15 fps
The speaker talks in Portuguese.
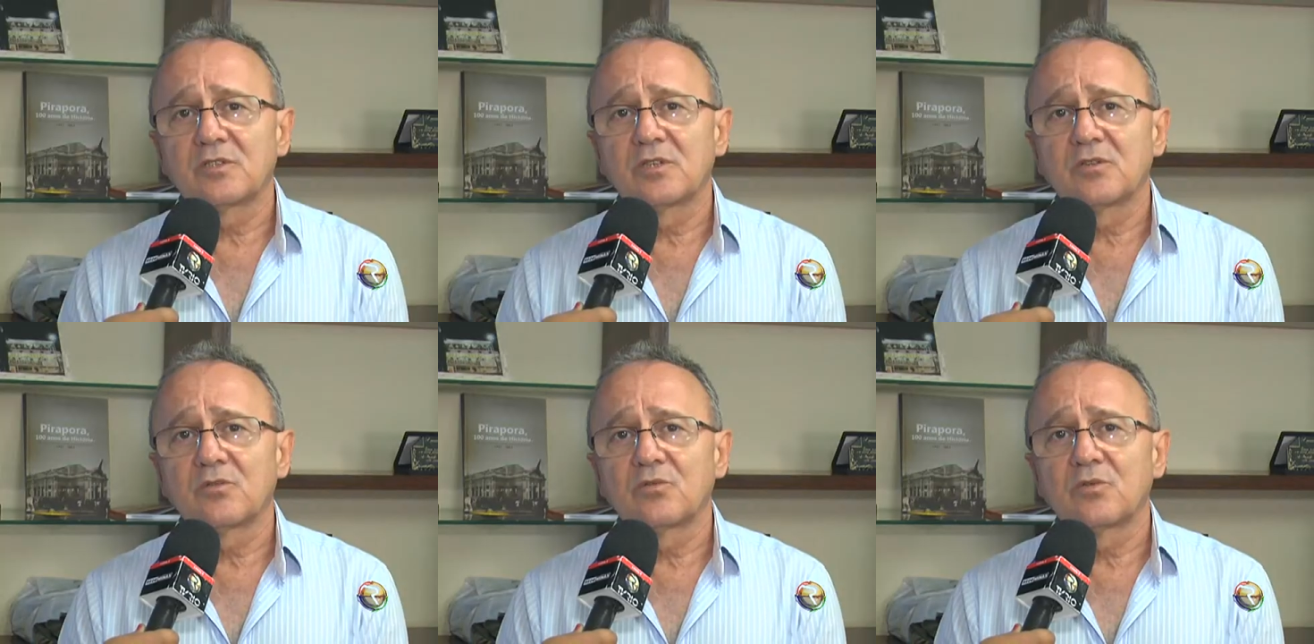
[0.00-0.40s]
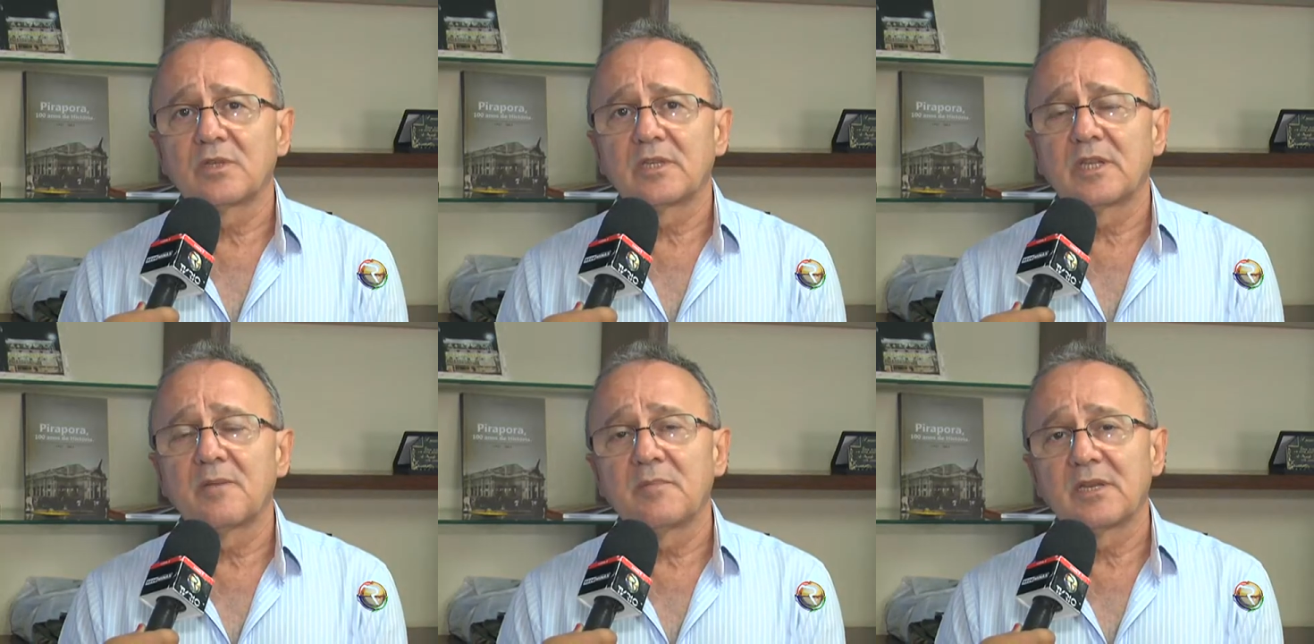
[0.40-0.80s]
sendo
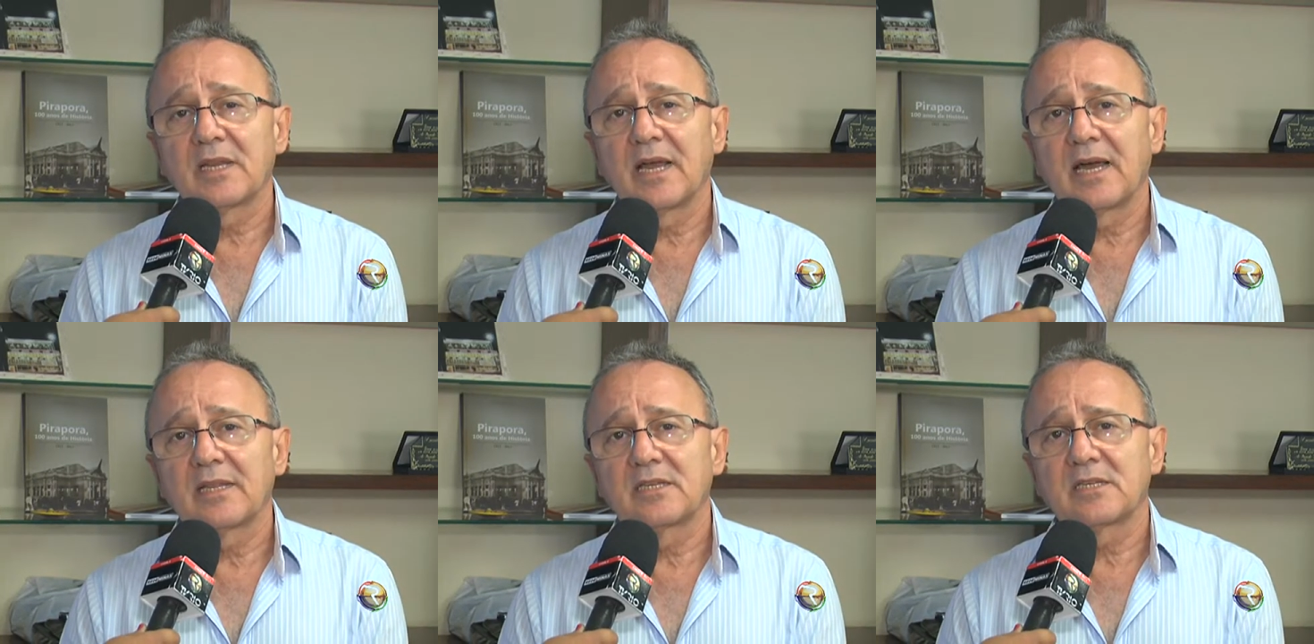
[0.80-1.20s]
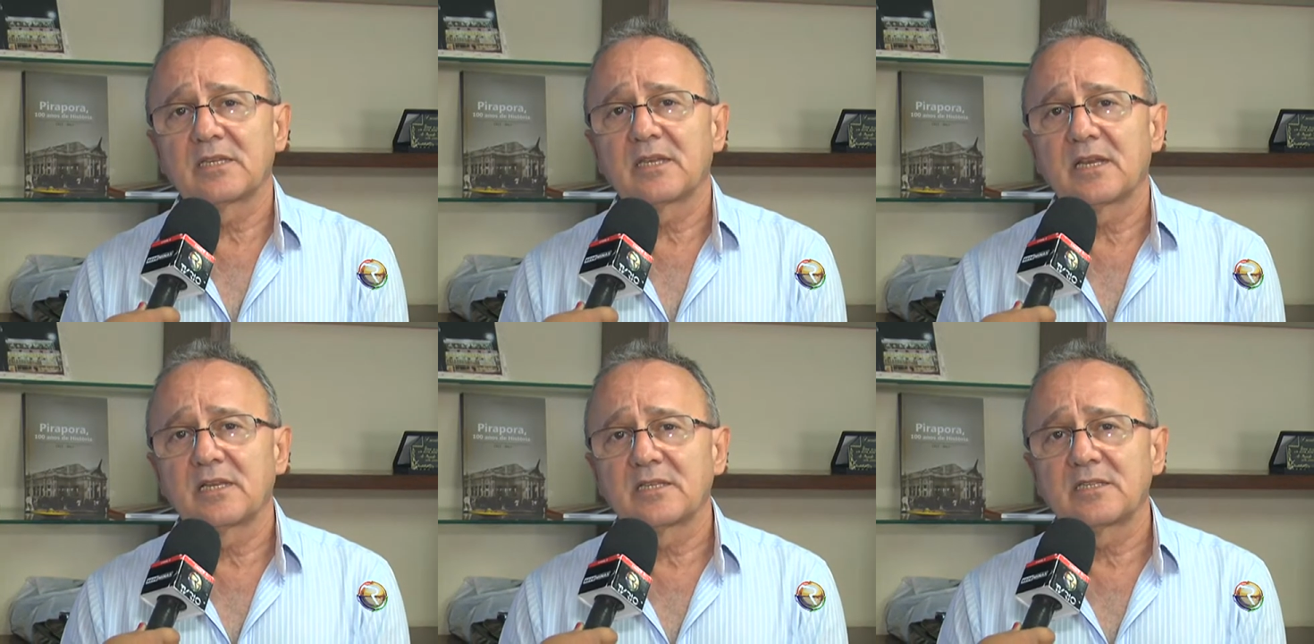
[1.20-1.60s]
terminadas
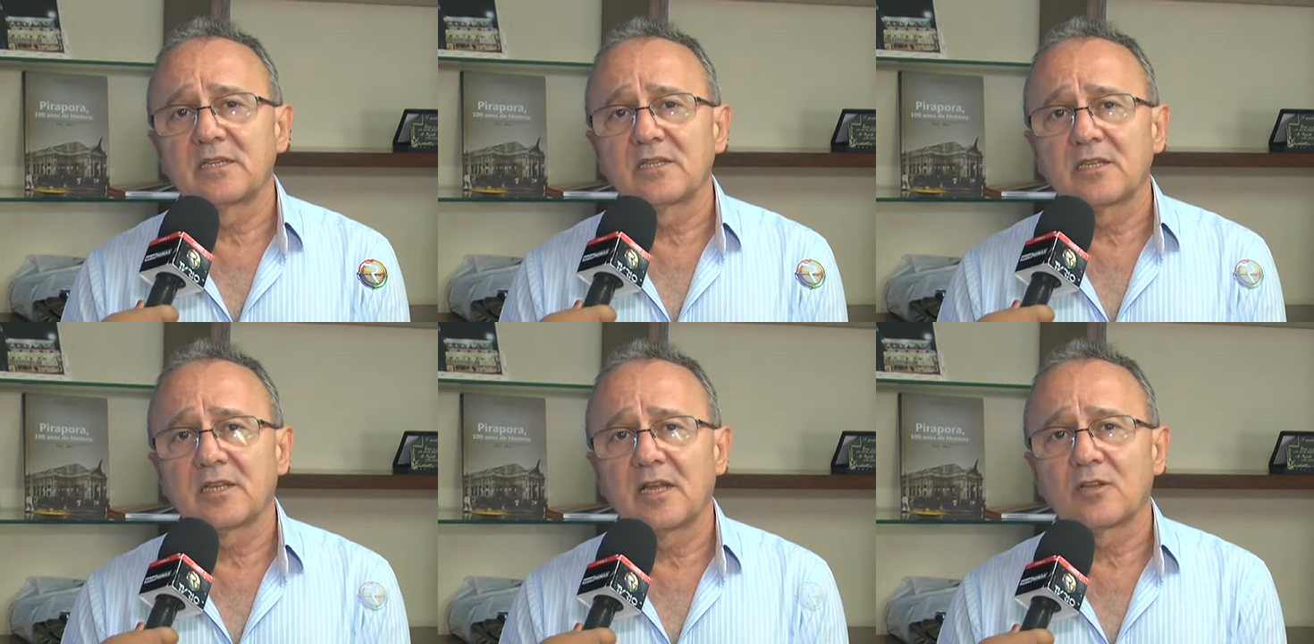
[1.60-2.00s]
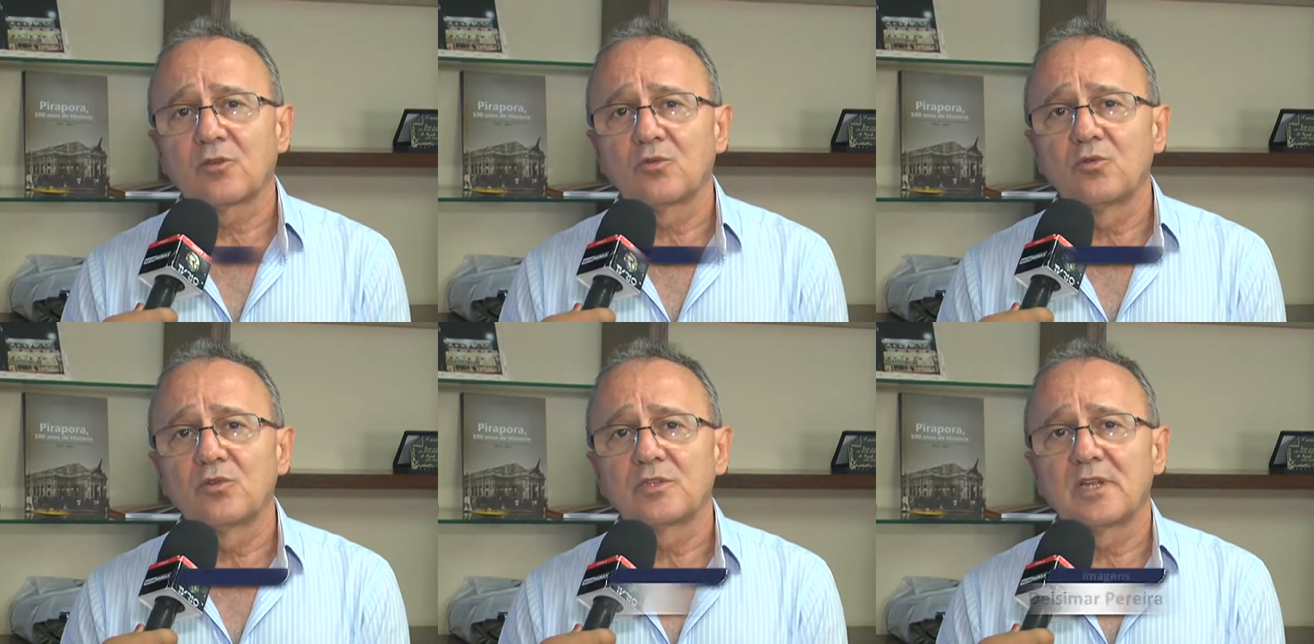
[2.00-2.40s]
aquelas
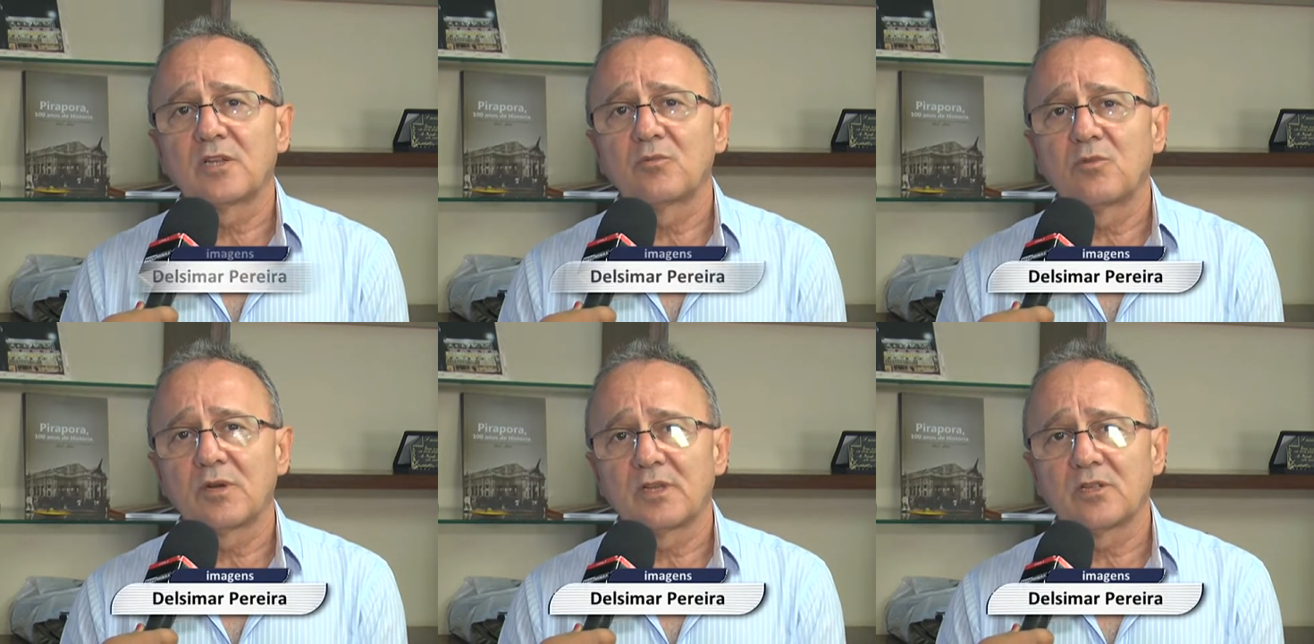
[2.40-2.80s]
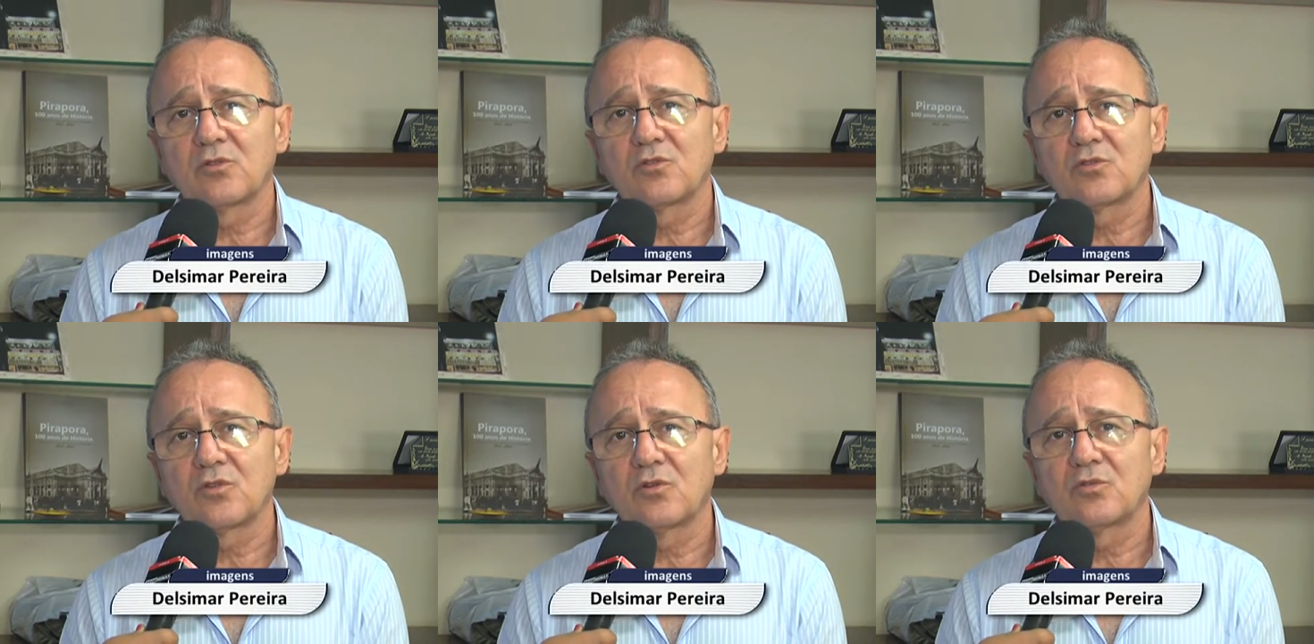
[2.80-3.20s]
114 lá no Morada
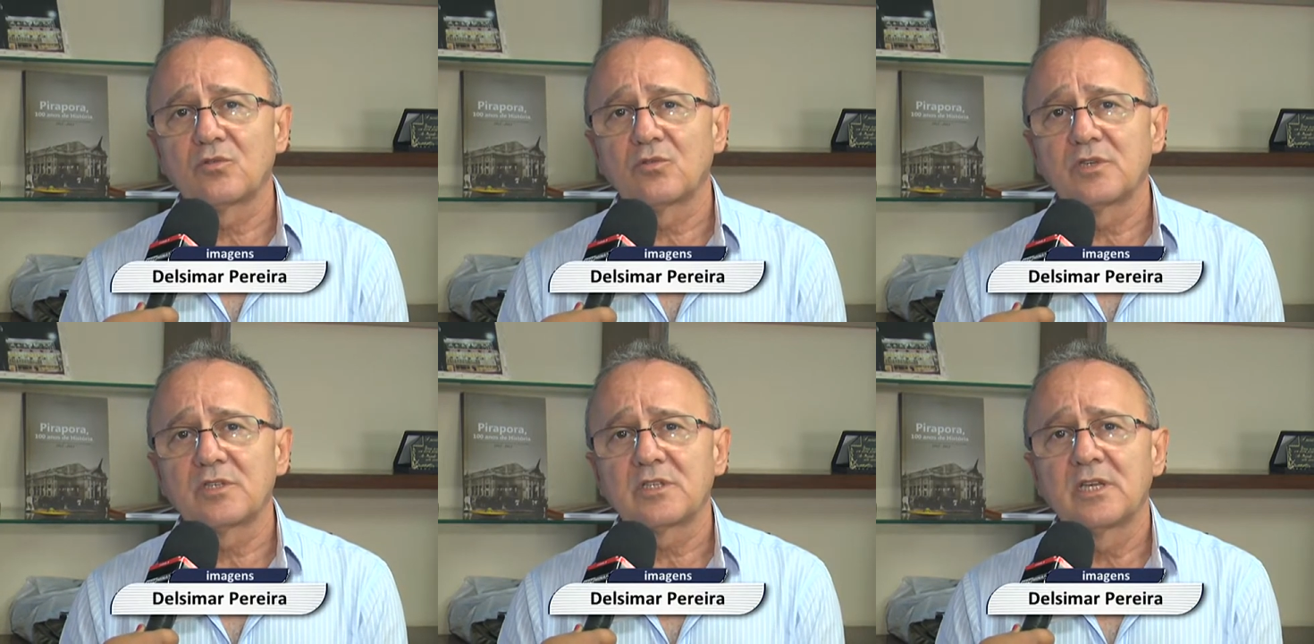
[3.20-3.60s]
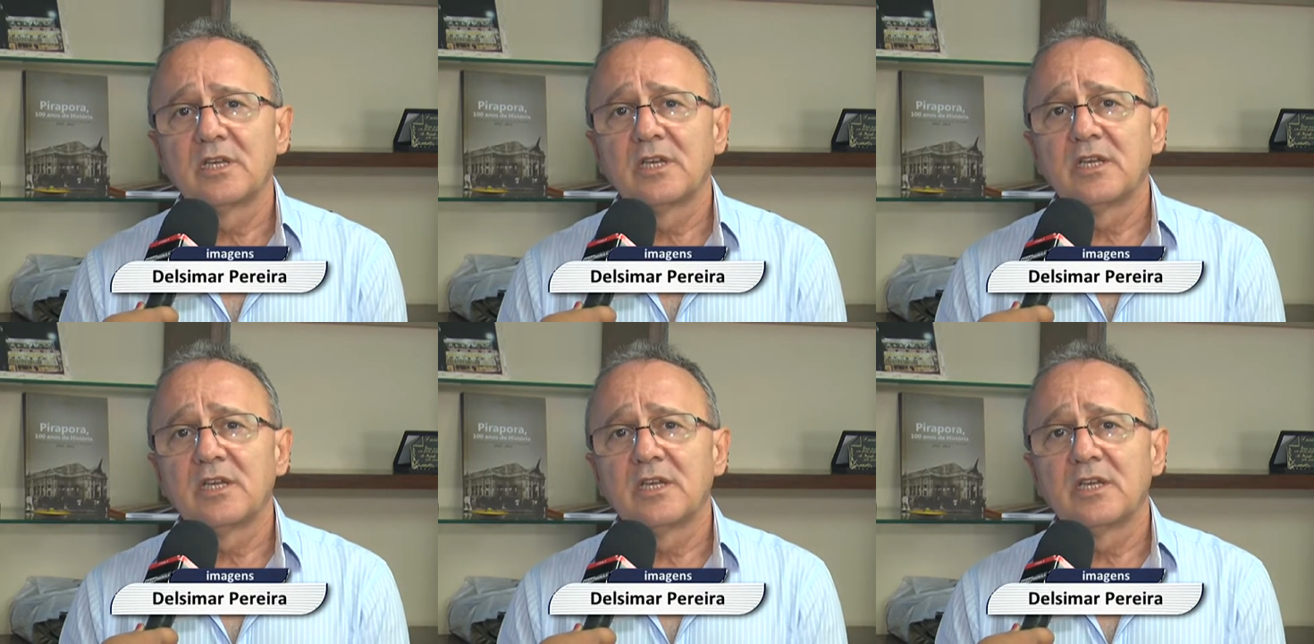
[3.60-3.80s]
do Sol 2